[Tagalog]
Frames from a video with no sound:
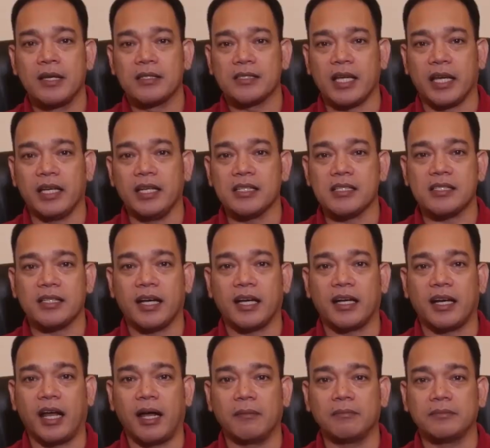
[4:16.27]
sa
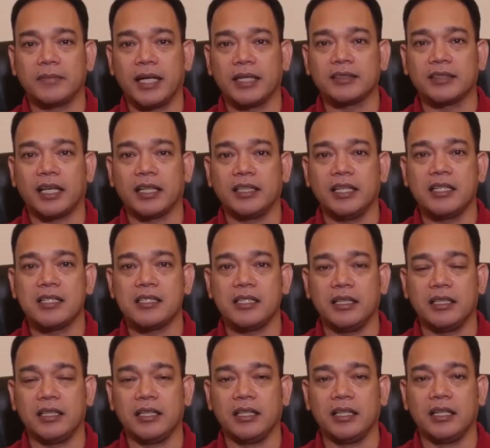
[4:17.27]
Instagram at Tagig
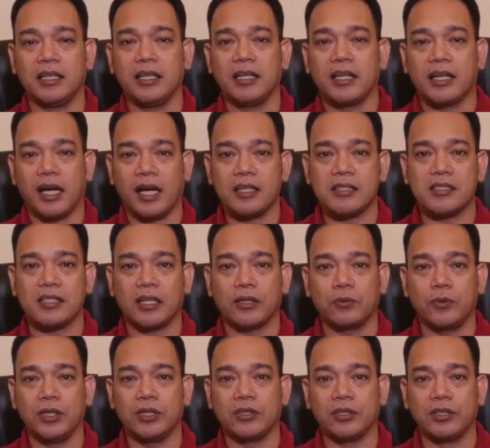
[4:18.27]
City at sa
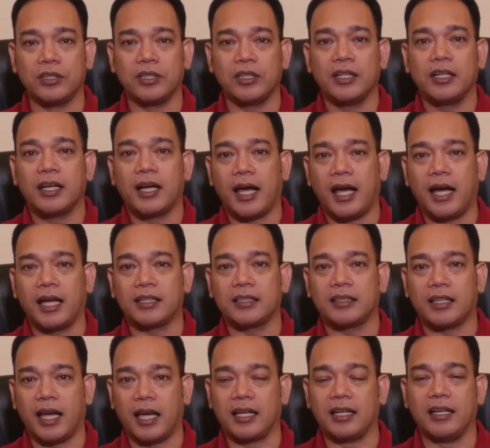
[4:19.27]
Twitter
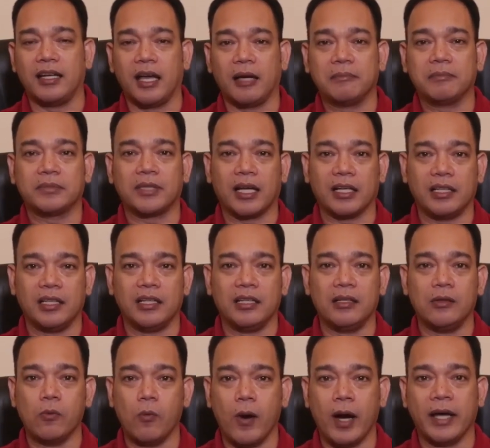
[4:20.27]
at I Love
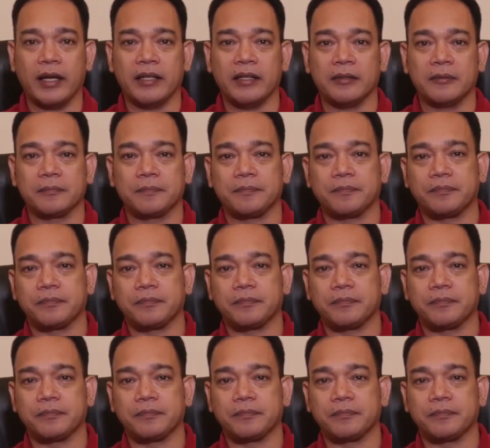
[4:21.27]
Tagig 1.